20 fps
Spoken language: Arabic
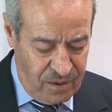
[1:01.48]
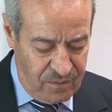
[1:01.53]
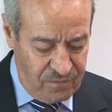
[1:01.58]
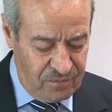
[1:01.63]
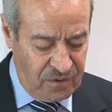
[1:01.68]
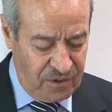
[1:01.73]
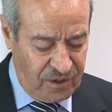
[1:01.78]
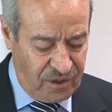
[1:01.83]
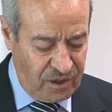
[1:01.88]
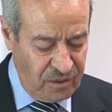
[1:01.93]

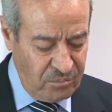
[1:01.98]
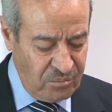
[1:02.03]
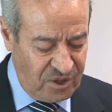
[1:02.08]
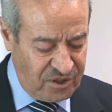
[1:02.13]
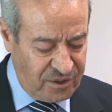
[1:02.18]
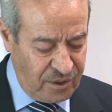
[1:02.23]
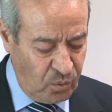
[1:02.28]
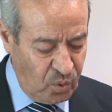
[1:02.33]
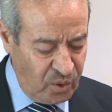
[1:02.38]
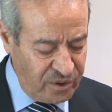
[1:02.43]
في
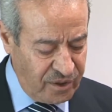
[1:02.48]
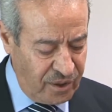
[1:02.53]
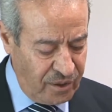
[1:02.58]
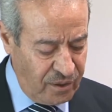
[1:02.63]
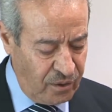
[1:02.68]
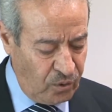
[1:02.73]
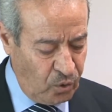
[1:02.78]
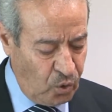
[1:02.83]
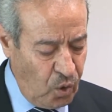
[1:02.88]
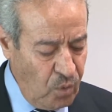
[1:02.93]
خدمة الوطن
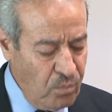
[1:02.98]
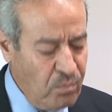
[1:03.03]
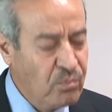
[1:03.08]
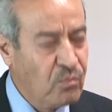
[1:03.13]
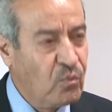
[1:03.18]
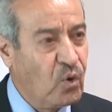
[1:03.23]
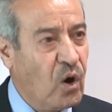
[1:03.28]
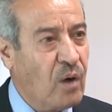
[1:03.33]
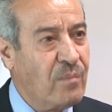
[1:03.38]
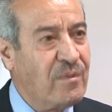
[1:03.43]

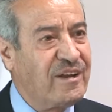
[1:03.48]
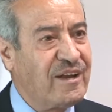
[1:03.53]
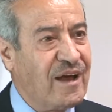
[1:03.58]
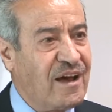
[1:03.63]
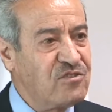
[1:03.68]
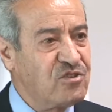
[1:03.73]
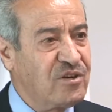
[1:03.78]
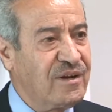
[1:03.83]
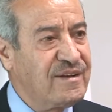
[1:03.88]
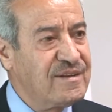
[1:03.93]
الأم ومن
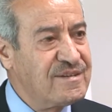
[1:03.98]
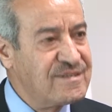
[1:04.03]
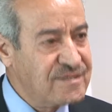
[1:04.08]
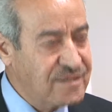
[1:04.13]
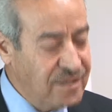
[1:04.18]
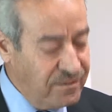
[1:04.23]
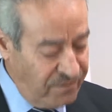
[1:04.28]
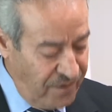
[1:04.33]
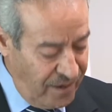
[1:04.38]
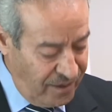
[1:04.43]
أجل
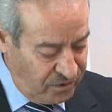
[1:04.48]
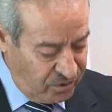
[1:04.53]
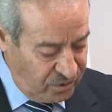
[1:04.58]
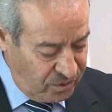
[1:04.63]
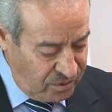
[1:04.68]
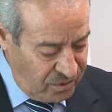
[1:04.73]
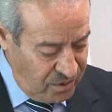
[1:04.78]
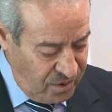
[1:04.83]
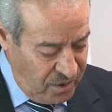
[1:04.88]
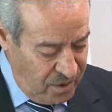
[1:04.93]
الاستفادة
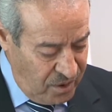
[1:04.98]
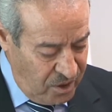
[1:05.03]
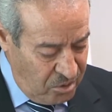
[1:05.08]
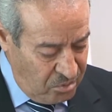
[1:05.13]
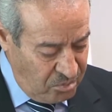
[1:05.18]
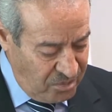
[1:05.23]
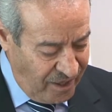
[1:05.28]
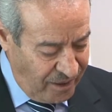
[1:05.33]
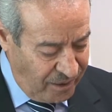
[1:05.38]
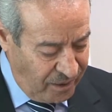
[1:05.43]

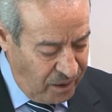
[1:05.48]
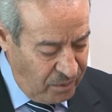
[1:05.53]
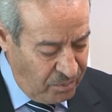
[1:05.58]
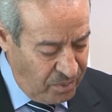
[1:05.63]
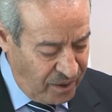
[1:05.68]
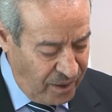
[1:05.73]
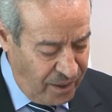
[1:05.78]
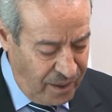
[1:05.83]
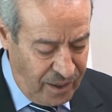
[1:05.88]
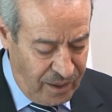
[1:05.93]
من
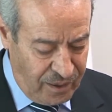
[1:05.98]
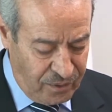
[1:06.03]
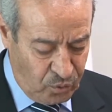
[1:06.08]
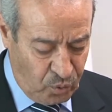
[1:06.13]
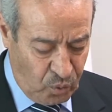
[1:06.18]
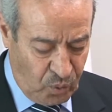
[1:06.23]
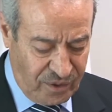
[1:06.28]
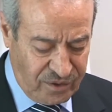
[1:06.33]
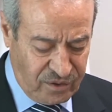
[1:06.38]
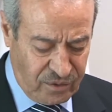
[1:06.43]
الخبرات
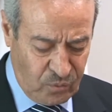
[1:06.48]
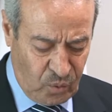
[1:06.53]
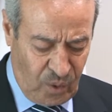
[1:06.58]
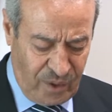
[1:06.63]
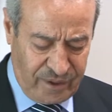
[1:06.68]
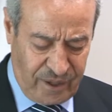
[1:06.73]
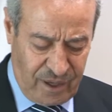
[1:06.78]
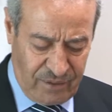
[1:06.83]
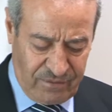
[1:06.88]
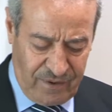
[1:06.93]

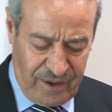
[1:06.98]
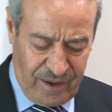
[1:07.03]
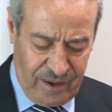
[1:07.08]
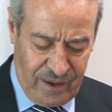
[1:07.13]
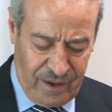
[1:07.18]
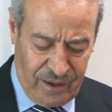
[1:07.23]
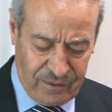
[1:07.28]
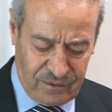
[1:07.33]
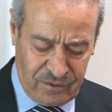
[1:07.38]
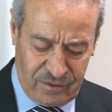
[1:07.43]

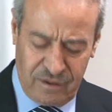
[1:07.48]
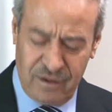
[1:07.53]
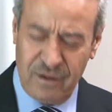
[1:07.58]
والكفاءات